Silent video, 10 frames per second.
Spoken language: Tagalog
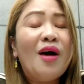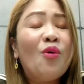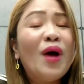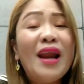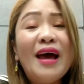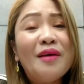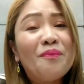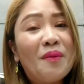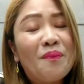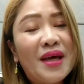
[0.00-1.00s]
na wala
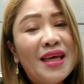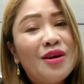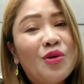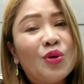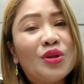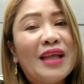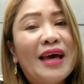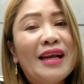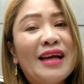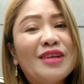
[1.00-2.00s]
nang pampaikot
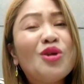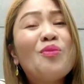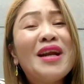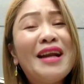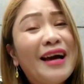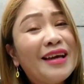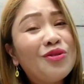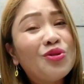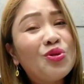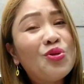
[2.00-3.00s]
dahil nga sobrang laki
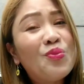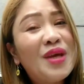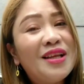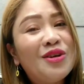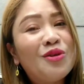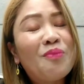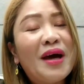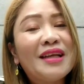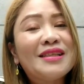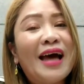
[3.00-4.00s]
ng 2 million
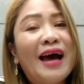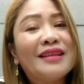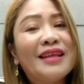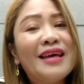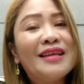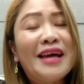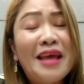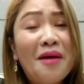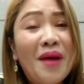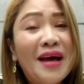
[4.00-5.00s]
para sa atin
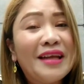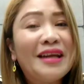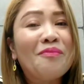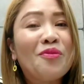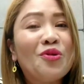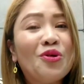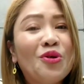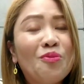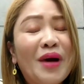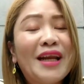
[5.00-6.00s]
kaya mana na po
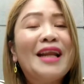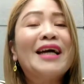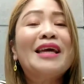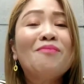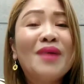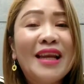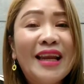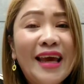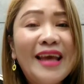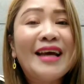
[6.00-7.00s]
yon para lang
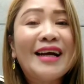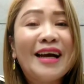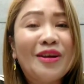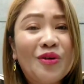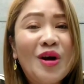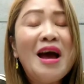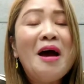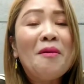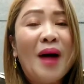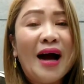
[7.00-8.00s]
ibili ng ganong
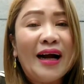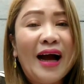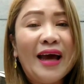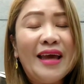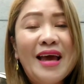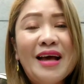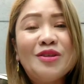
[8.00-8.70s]
bagay.